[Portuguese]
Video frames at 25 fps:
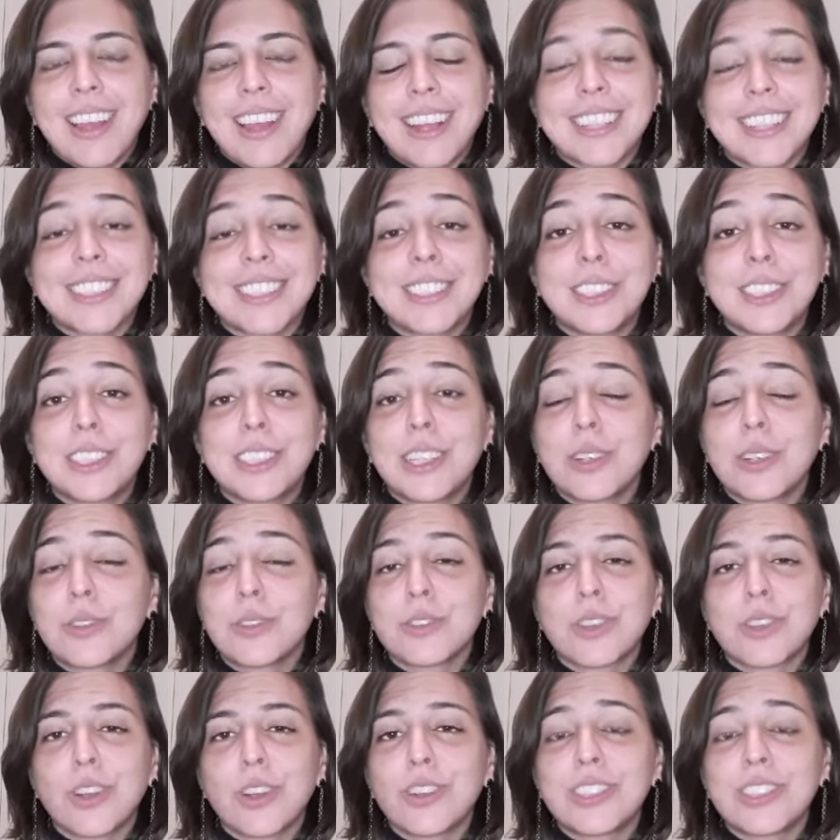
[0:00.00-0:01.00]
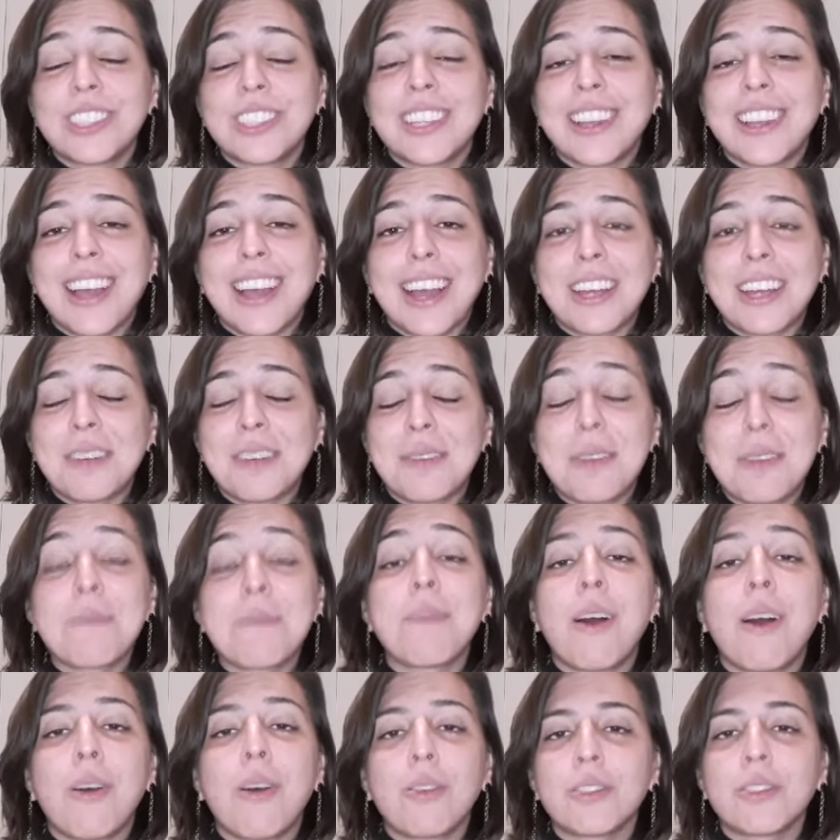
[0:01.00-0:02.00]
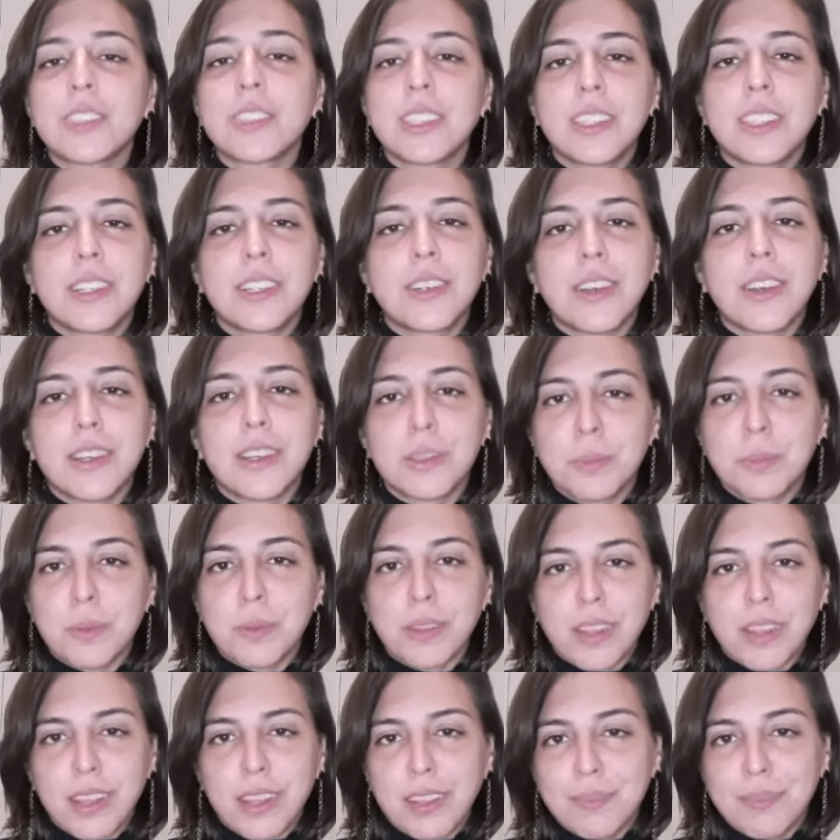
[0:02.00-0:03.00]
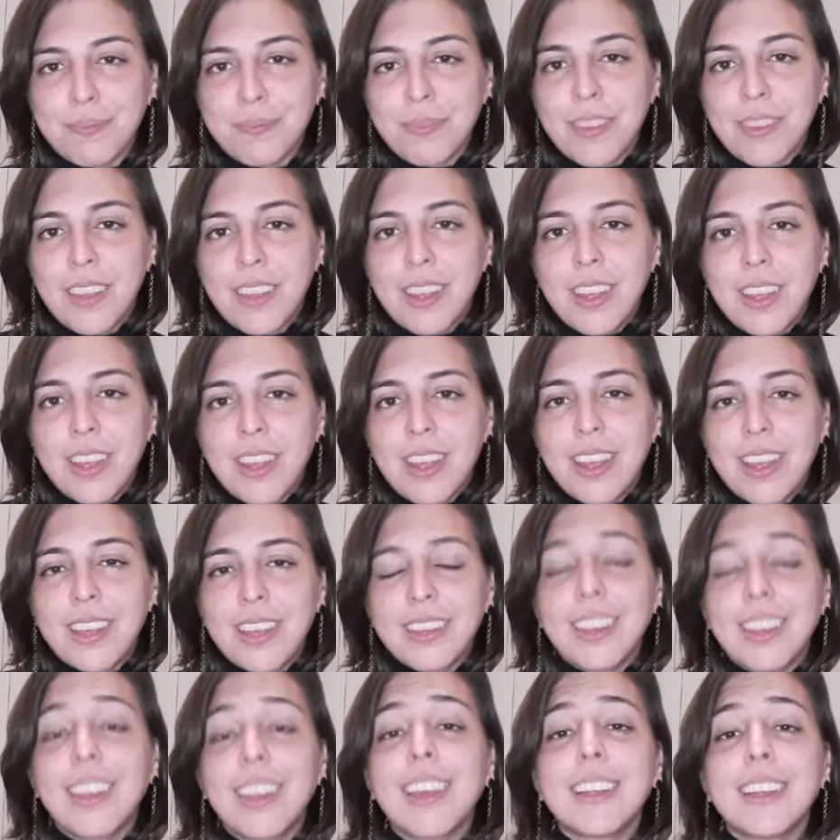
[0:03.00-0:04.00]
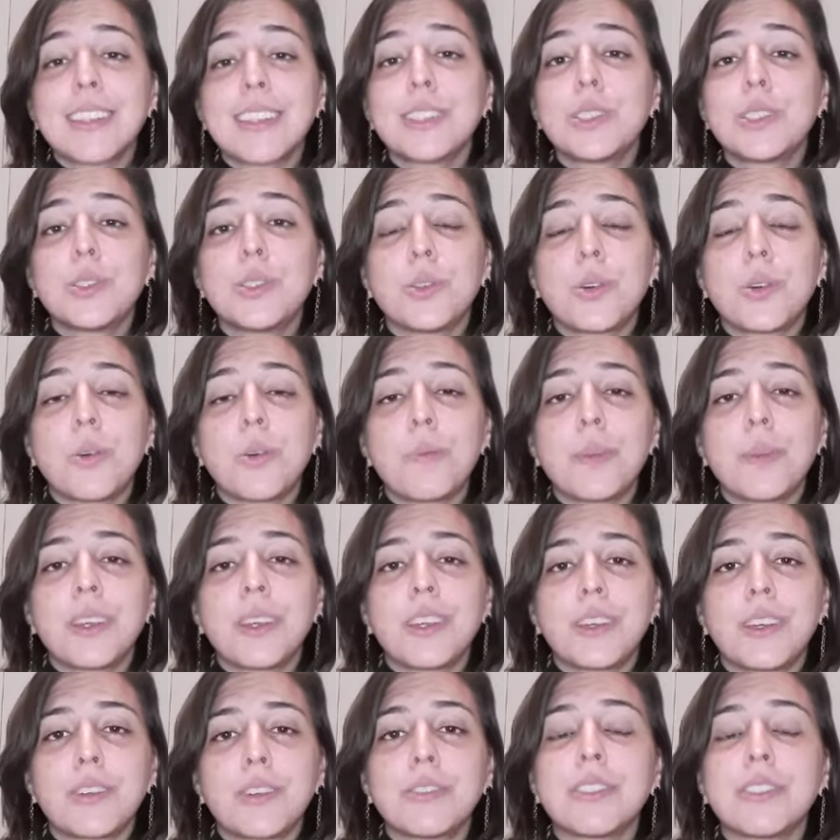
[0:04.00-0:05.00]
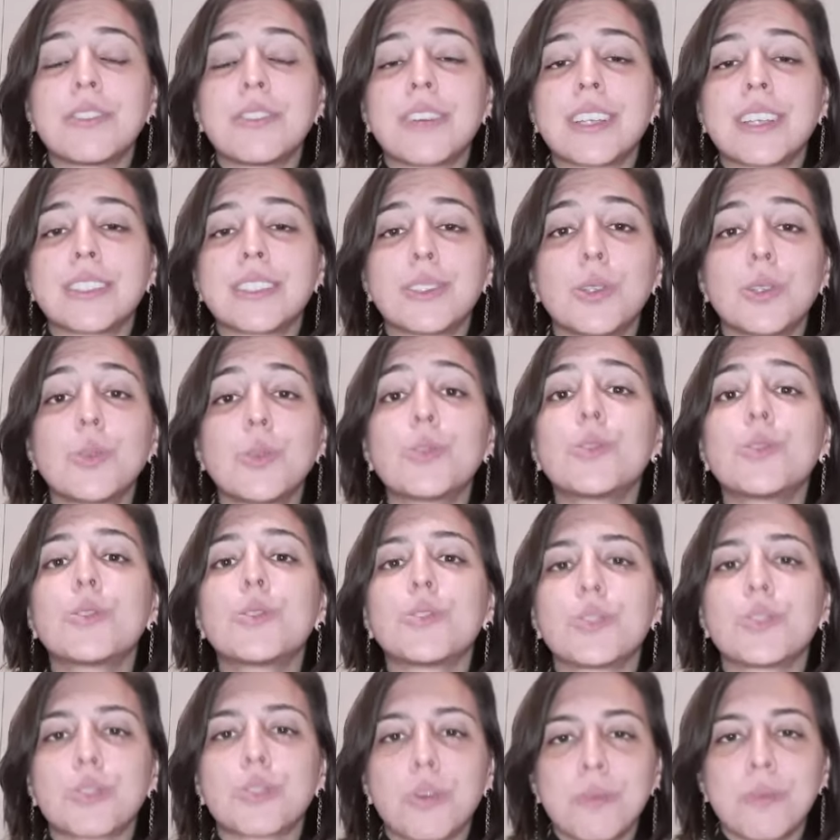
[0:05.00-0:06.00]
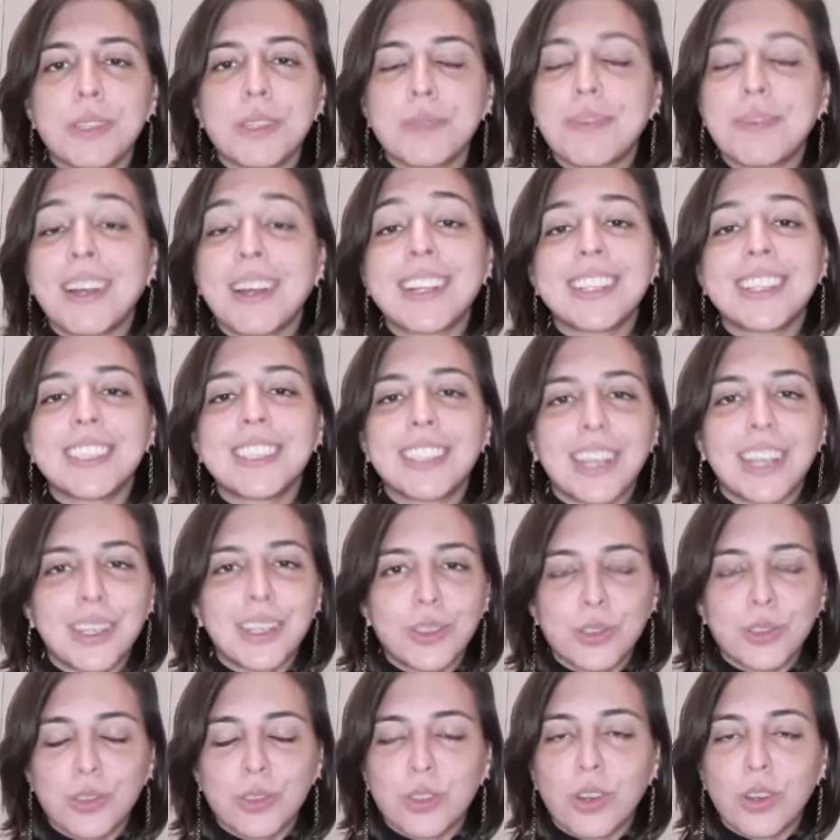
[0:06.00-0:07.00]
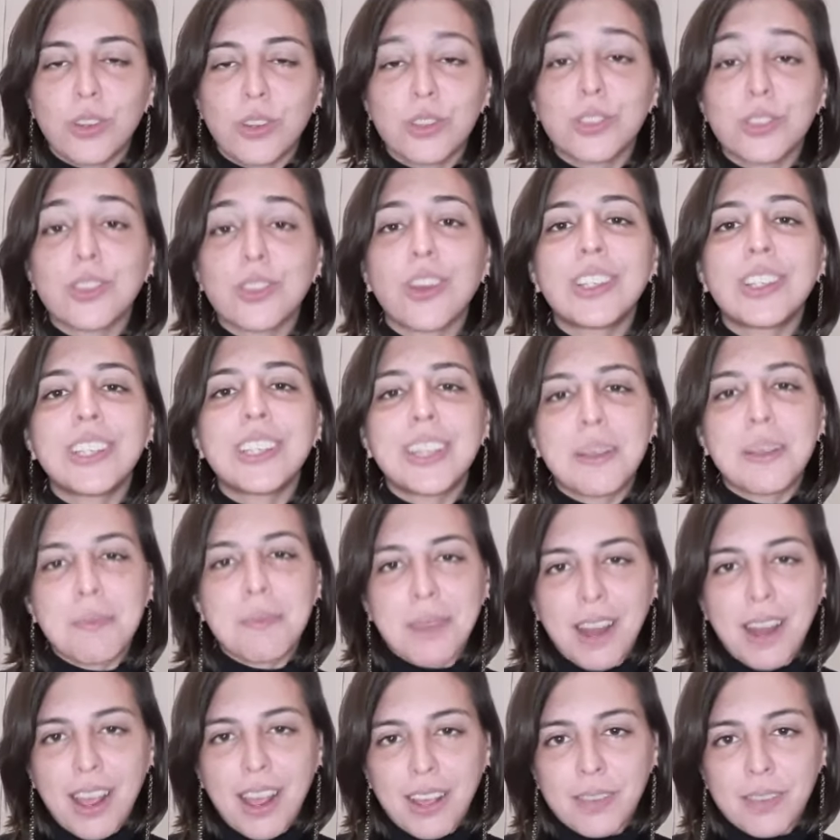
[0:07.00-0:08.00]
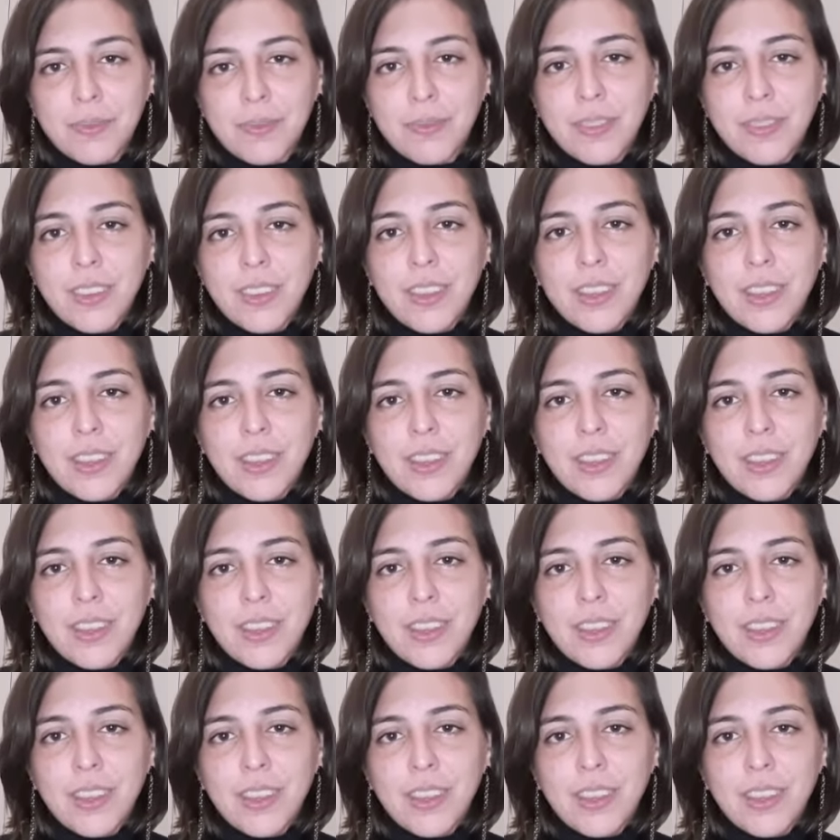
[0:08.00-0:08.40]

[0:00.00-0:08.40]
Elas encheram os olhos de lágrima e mal conseguiram responder. Quem era esse homem que eu vi fazer outros homens marejarem os olhos só de lembrar?